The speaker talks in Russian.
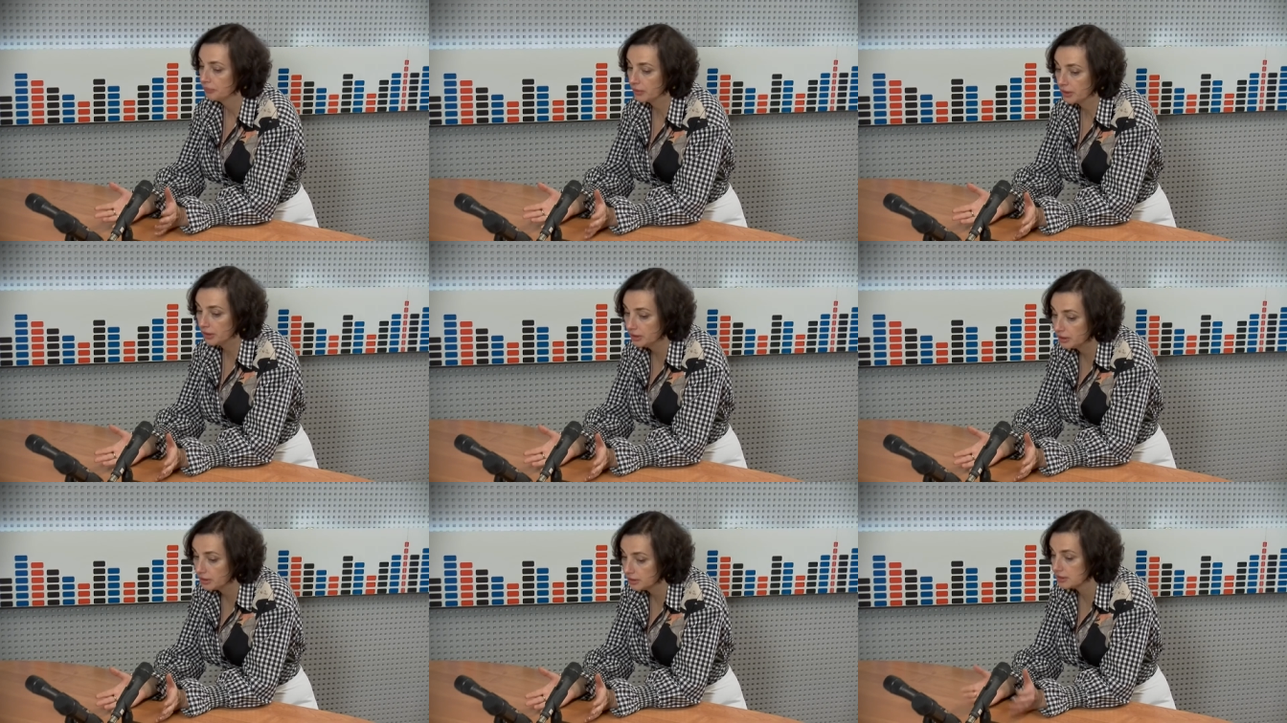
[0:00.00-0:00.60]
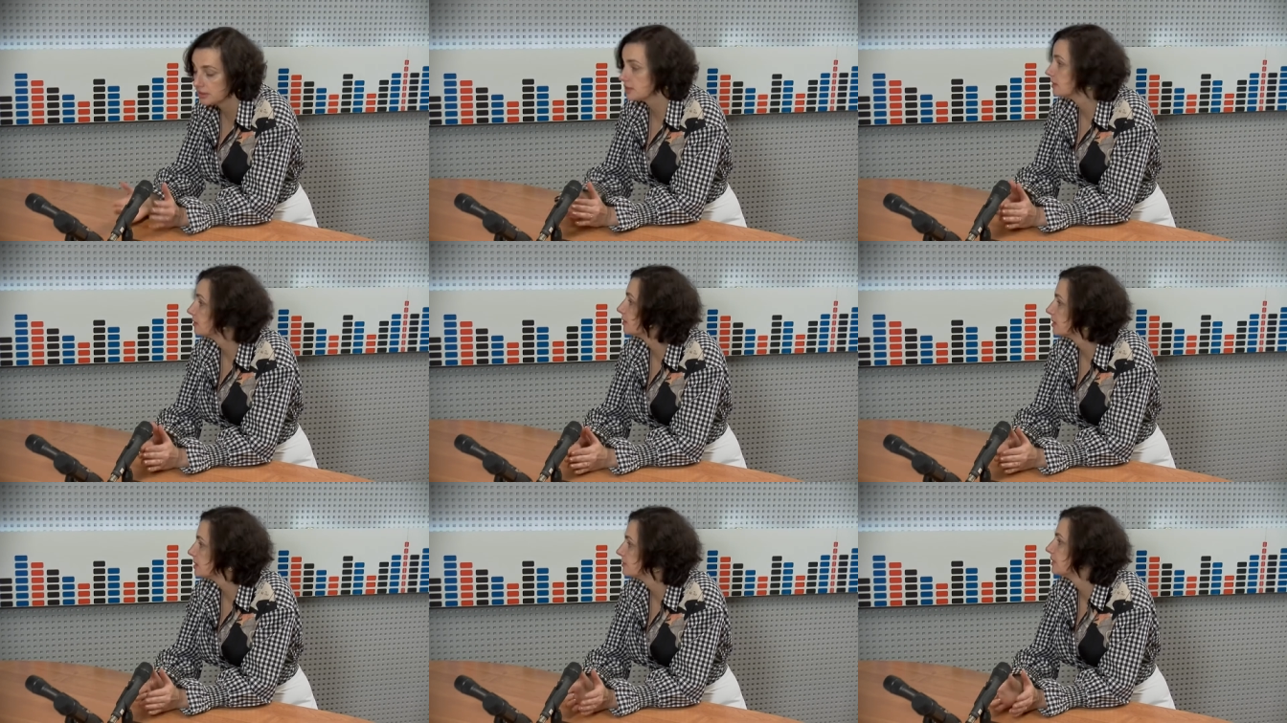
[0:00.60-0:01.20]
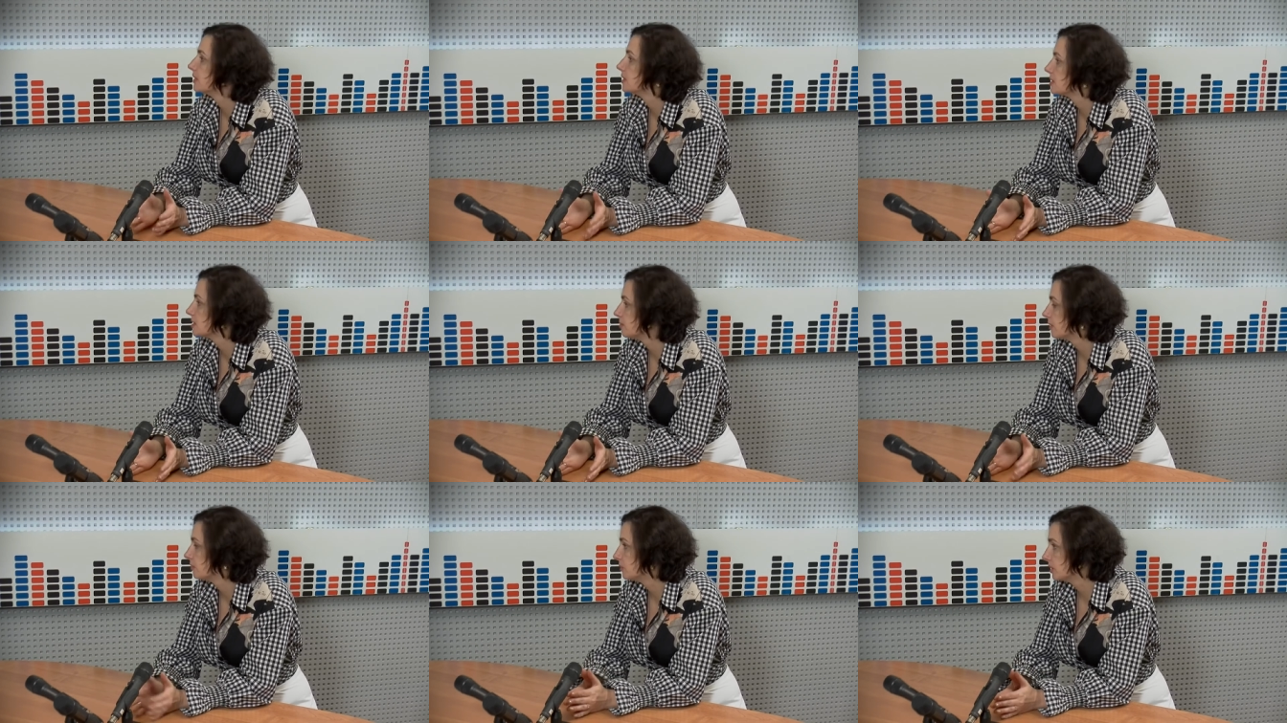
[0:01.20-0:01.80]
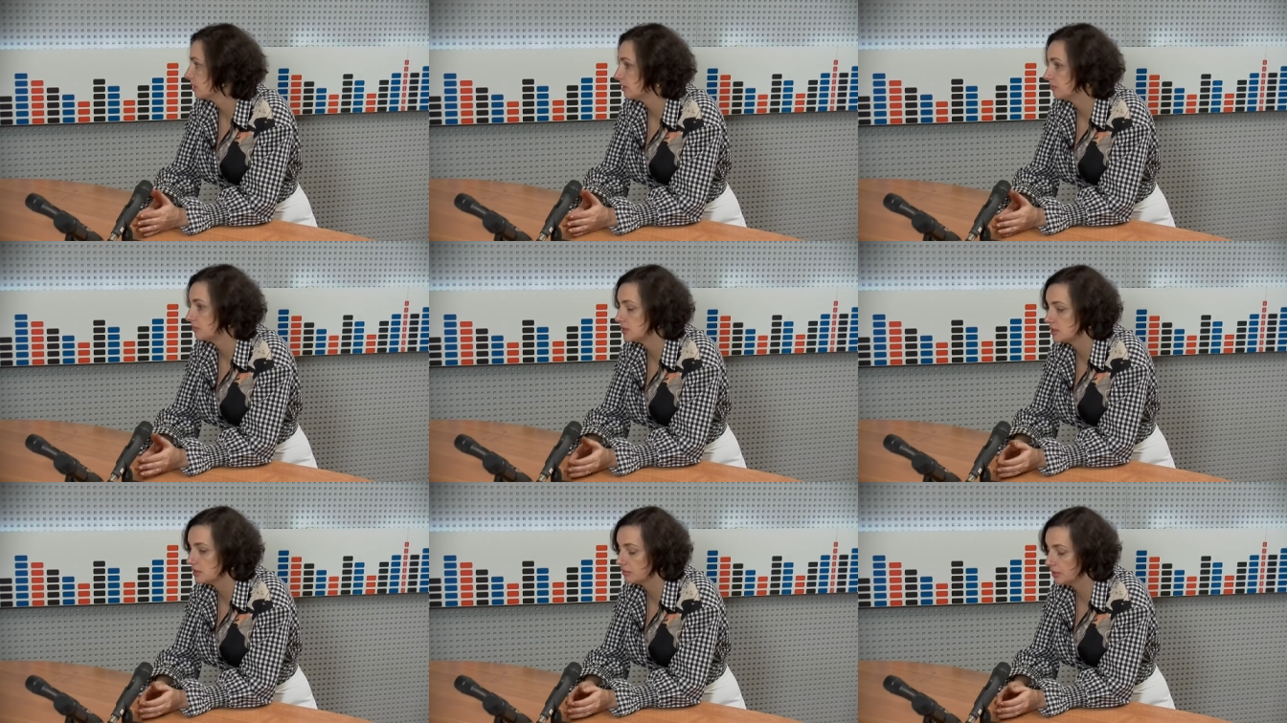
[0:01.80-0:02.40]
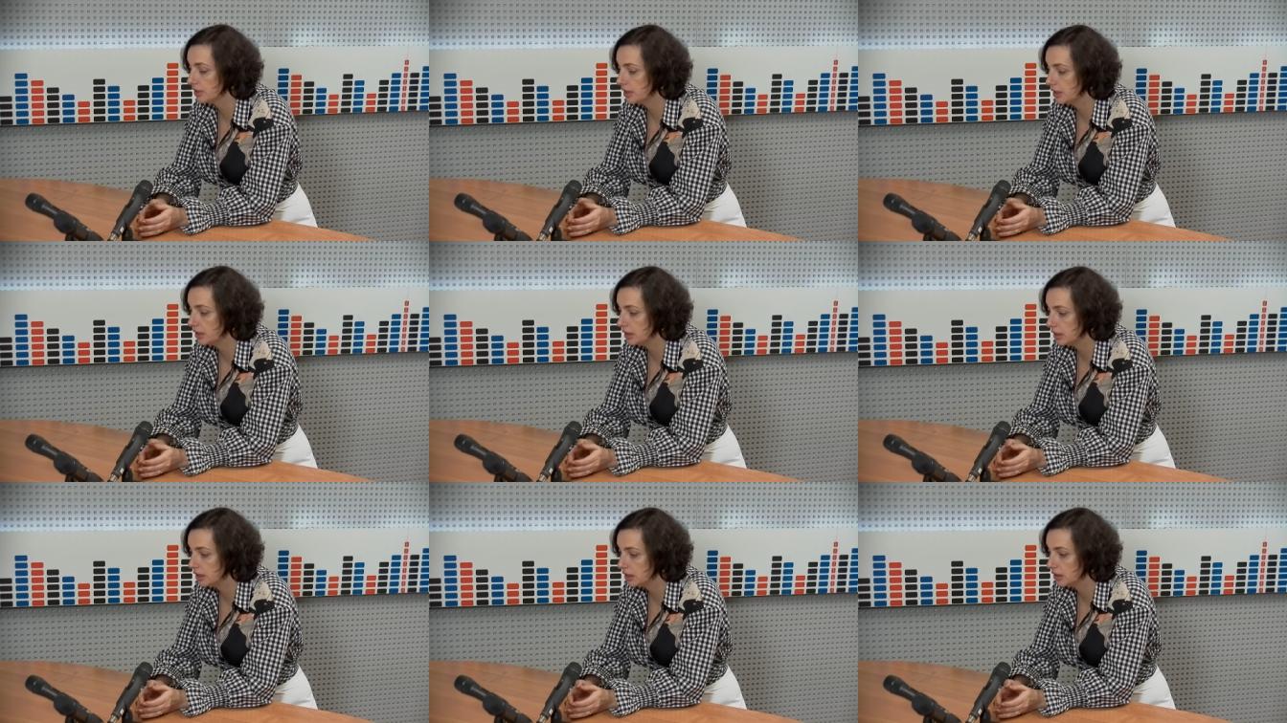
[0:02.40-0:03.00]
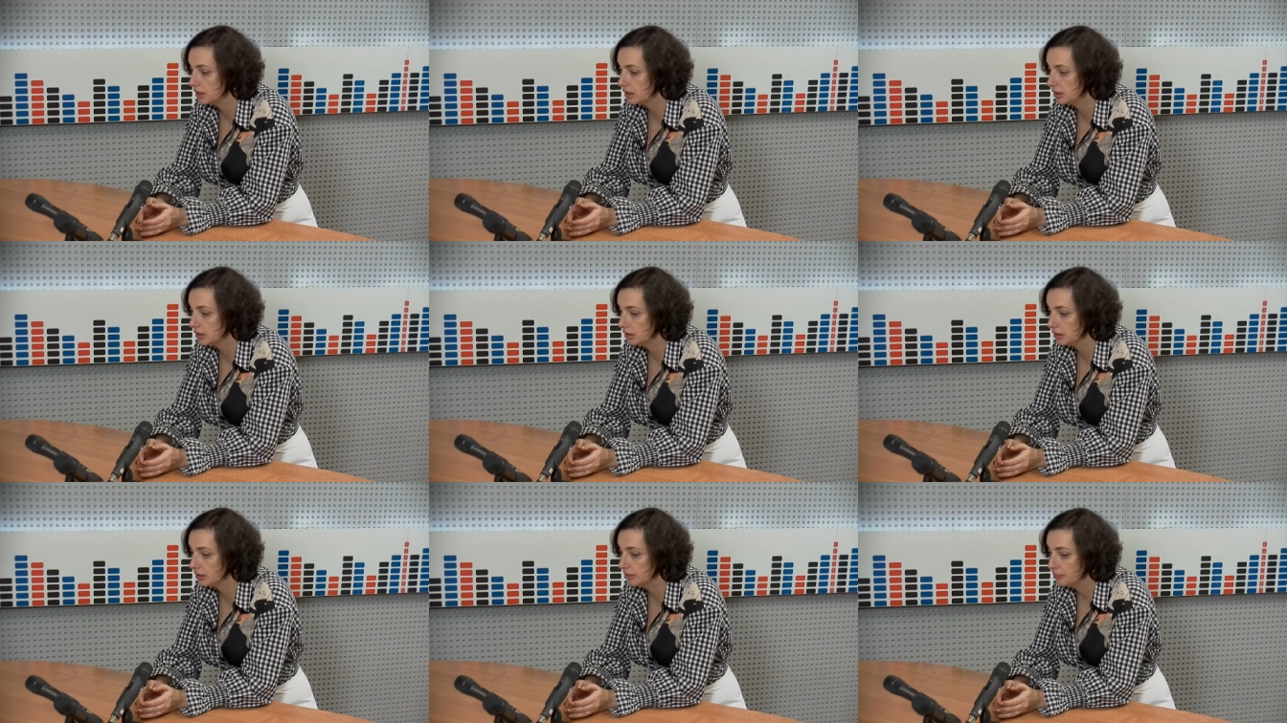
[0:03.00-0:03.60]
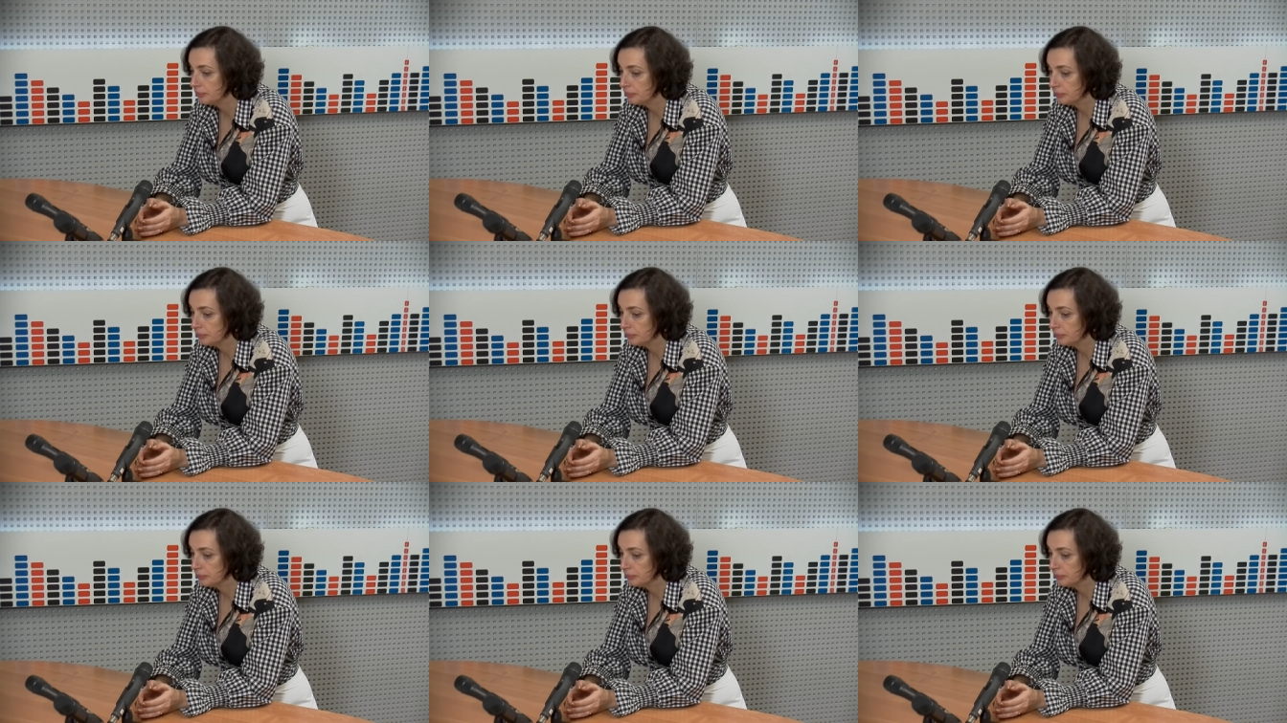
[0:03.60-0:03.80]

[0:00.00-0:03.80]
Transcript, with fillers: Это название самого кинофестиваля, и это